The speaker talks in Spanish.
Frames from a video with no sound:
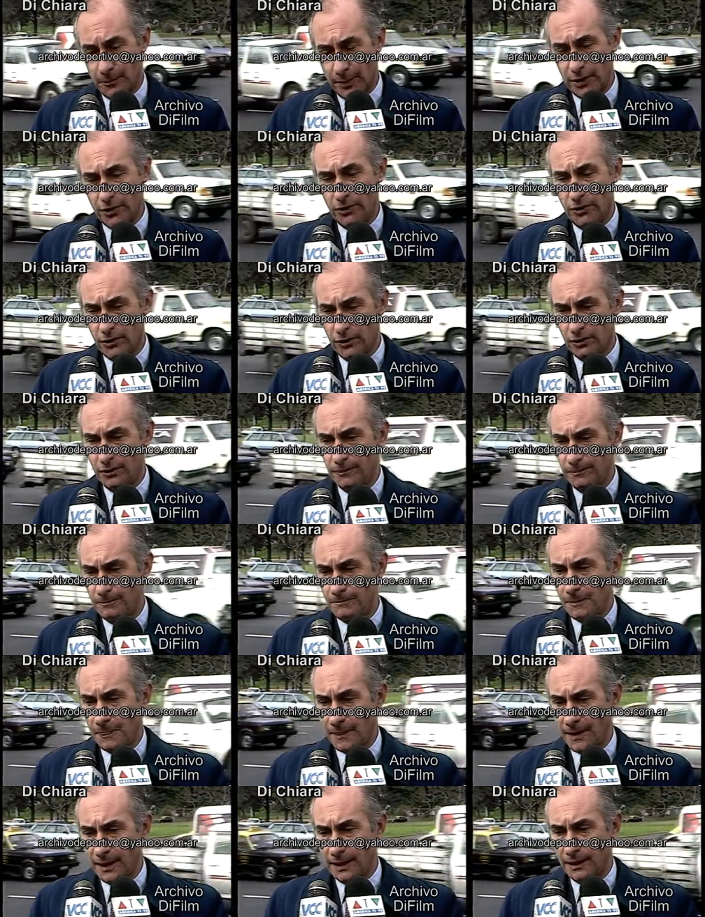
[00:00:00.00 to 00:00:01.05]
pero
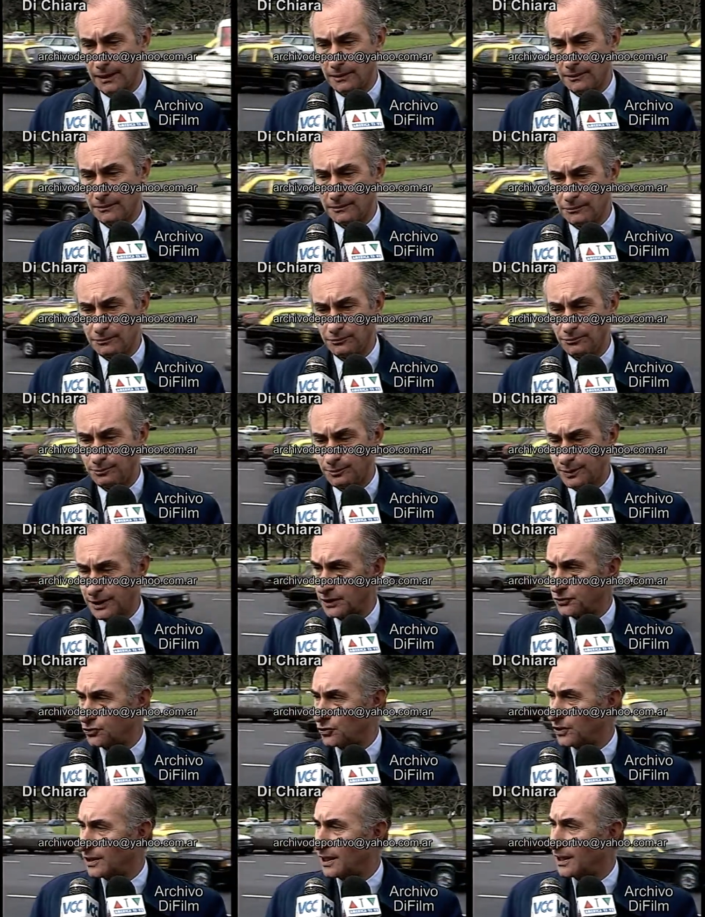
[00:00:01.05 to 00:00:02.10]
es el
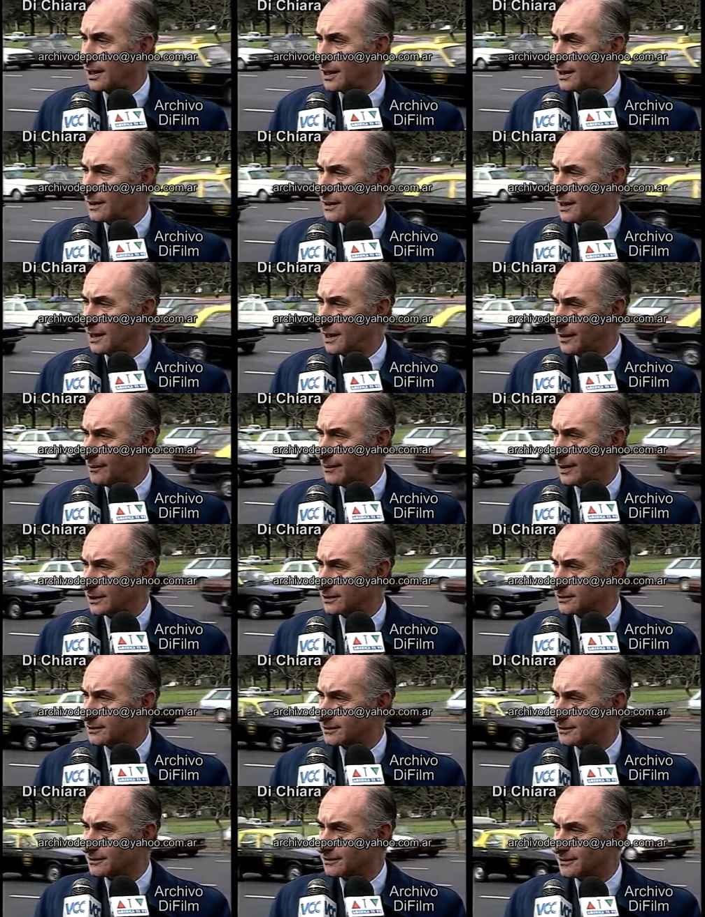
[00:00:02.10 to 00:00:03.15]
precio de la ley de lemas.